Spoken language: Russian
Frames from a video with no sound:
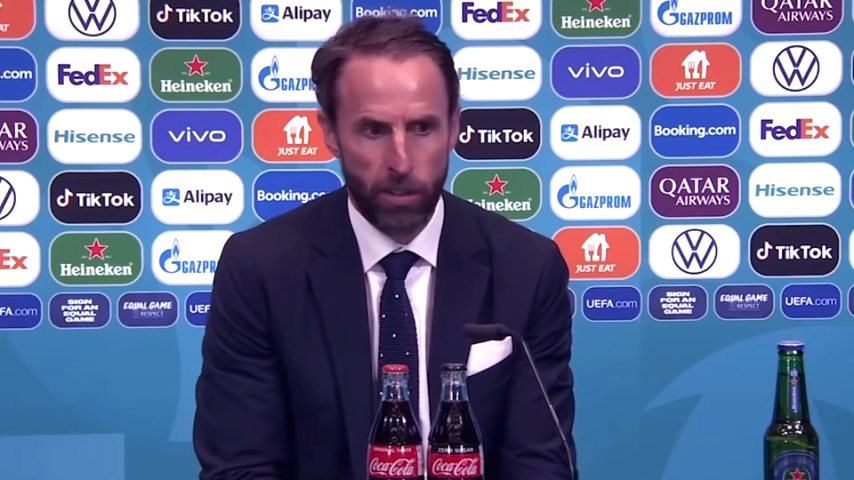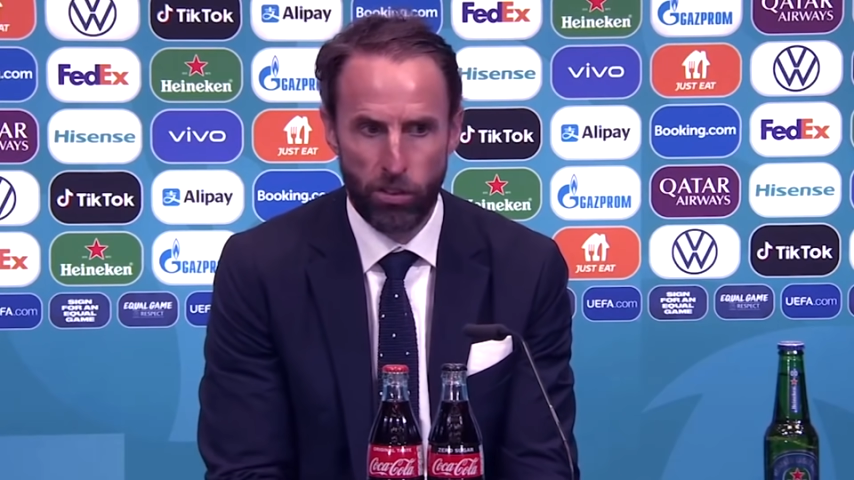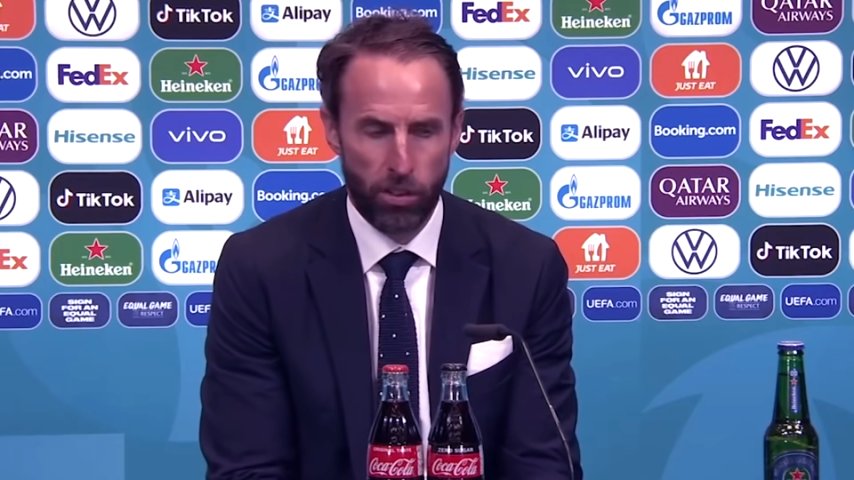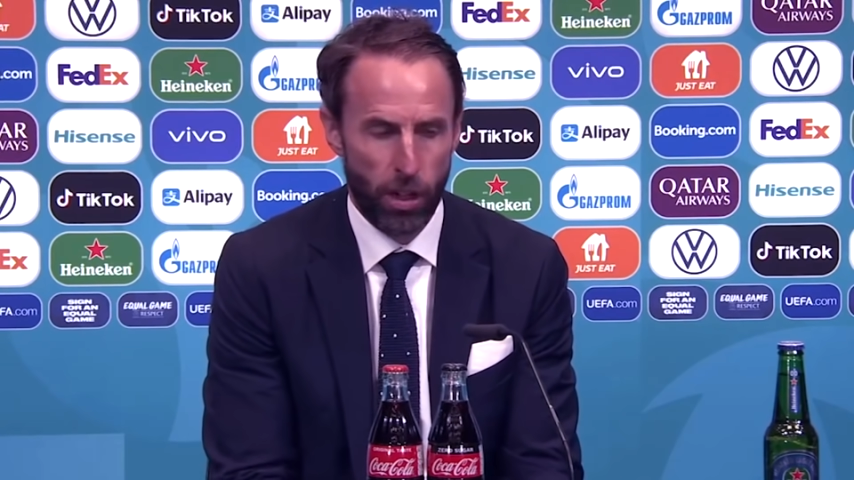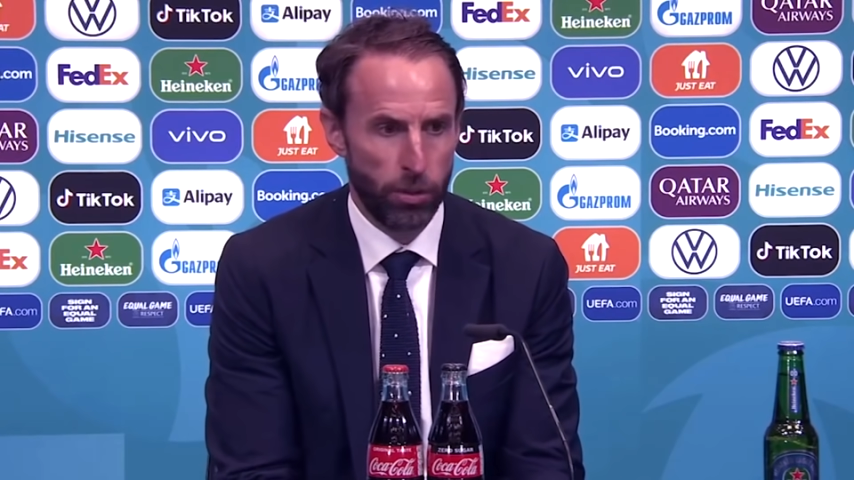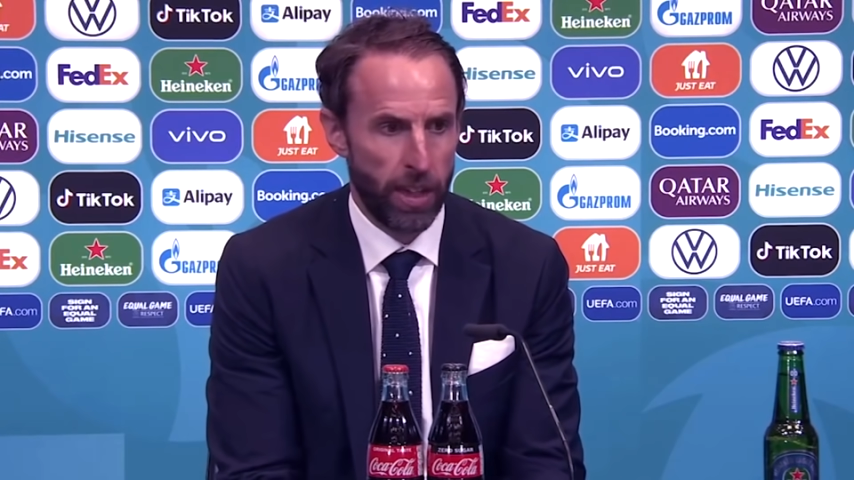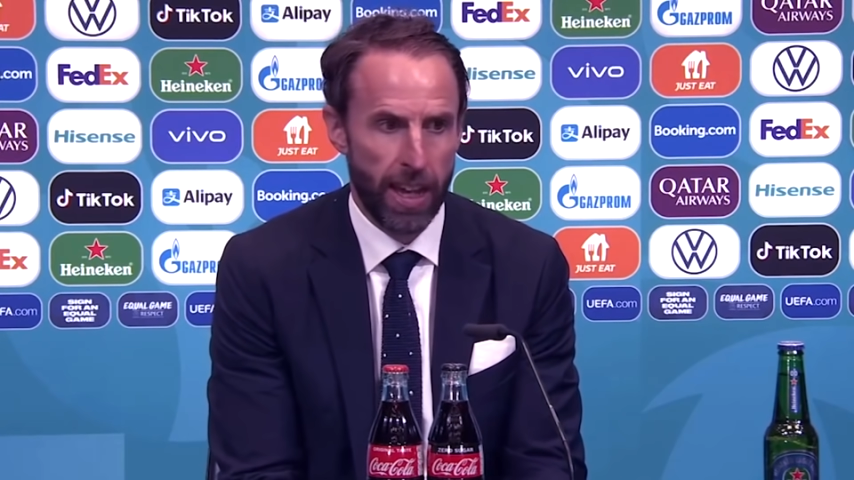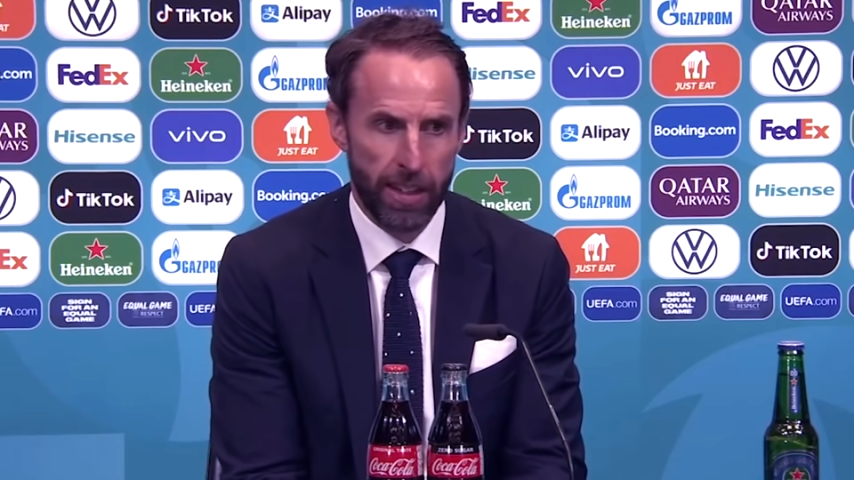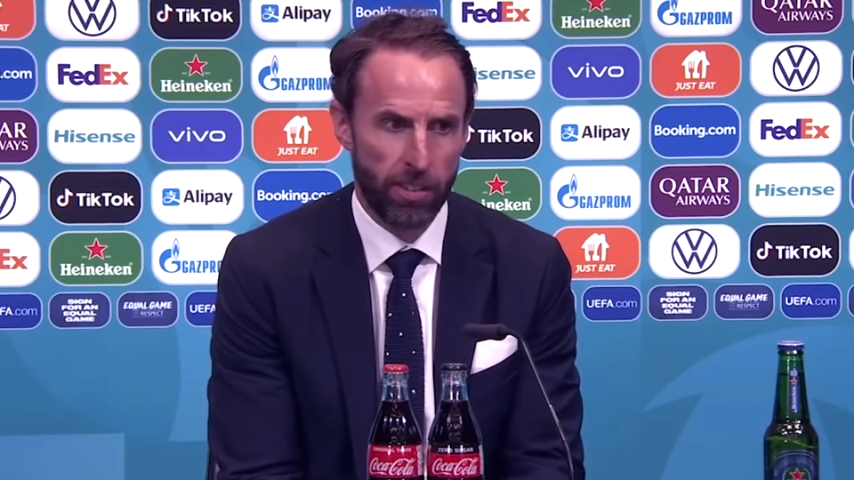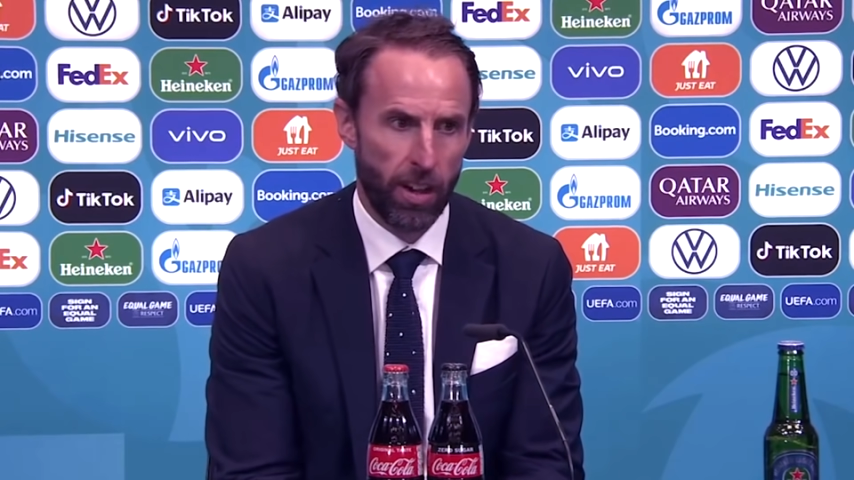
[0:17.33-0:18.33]
Они
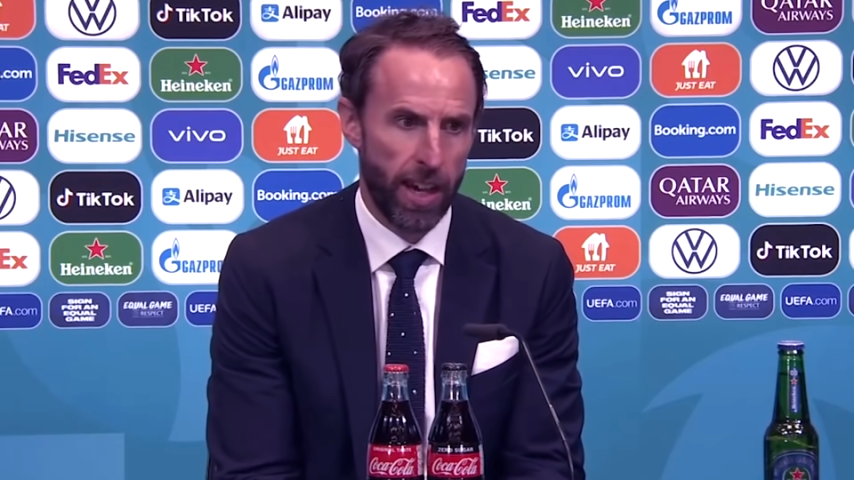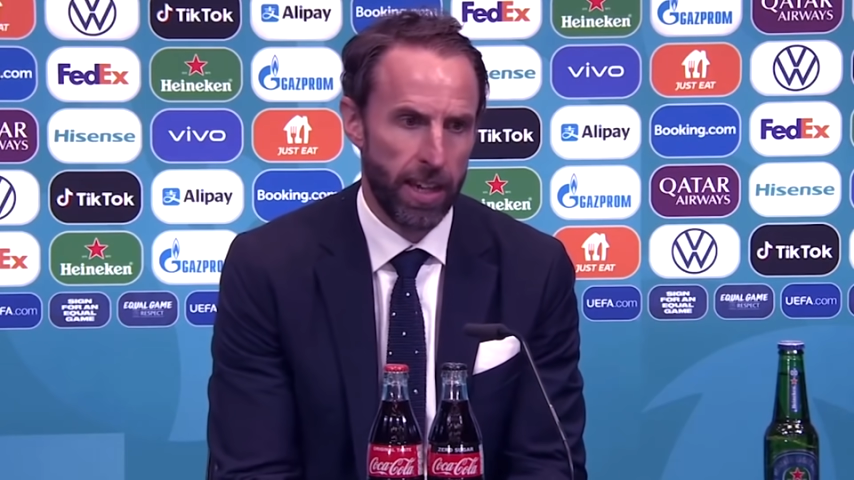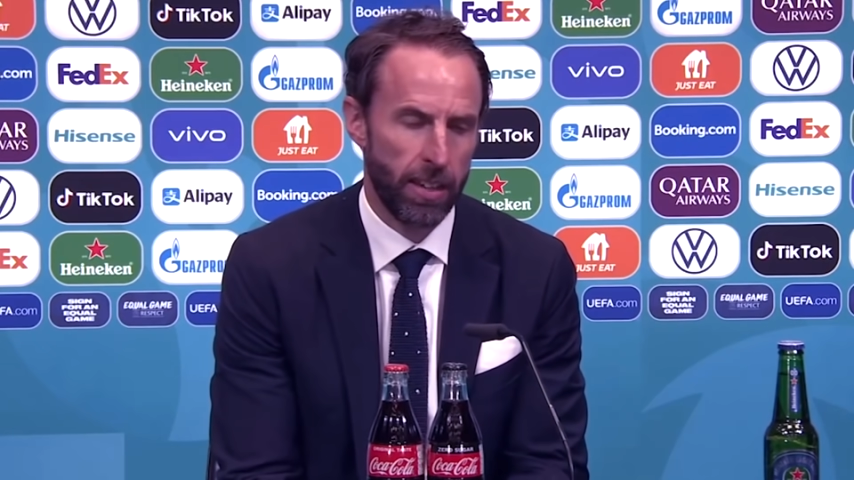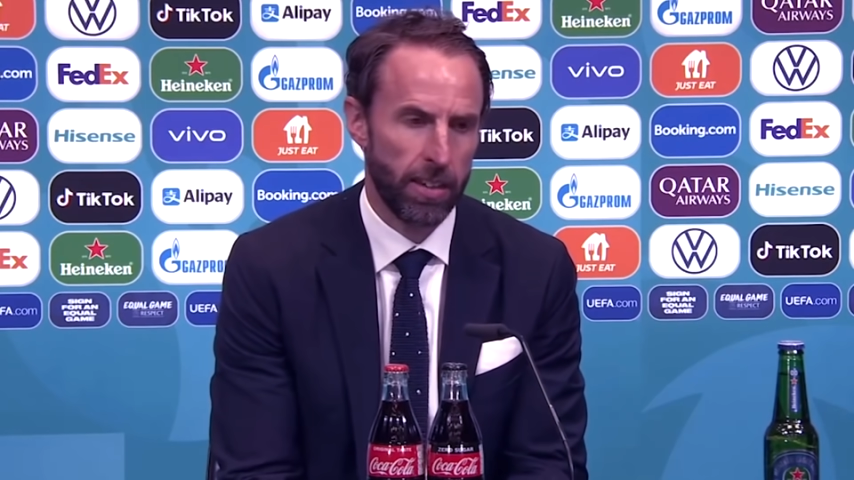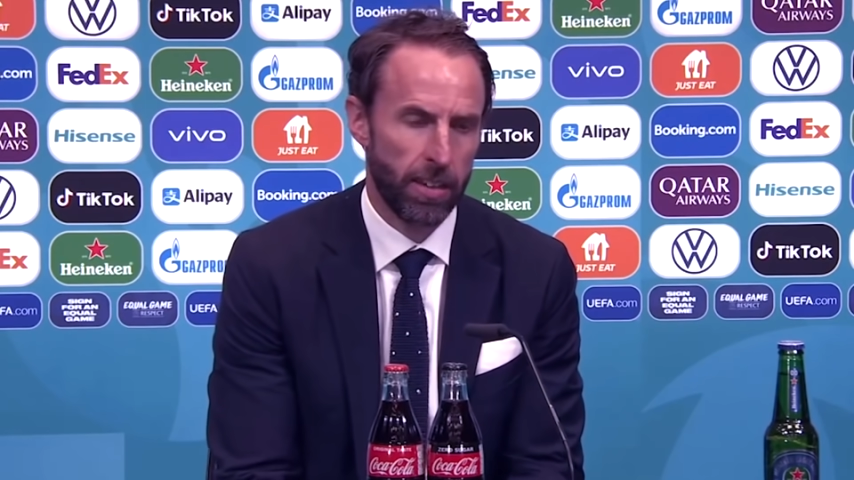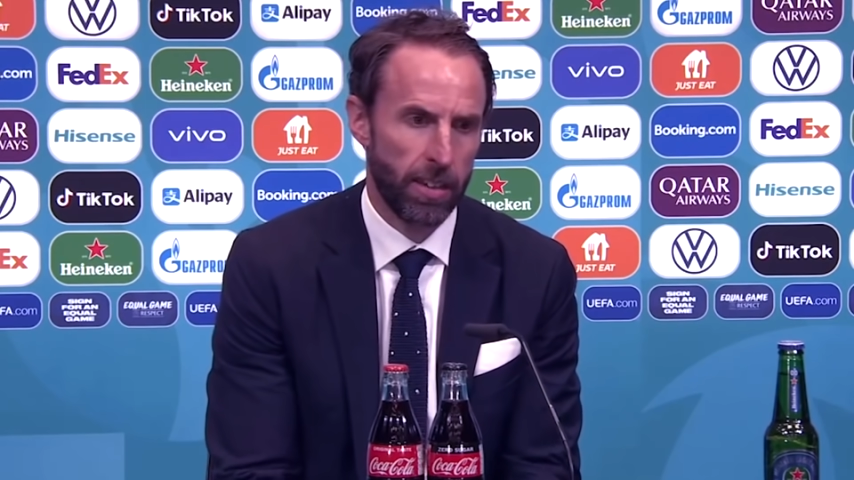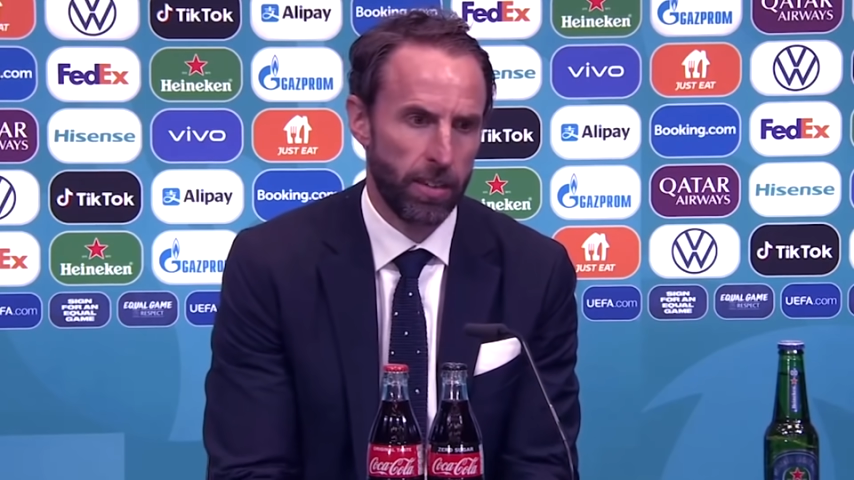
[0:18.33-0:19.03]
должны держать головы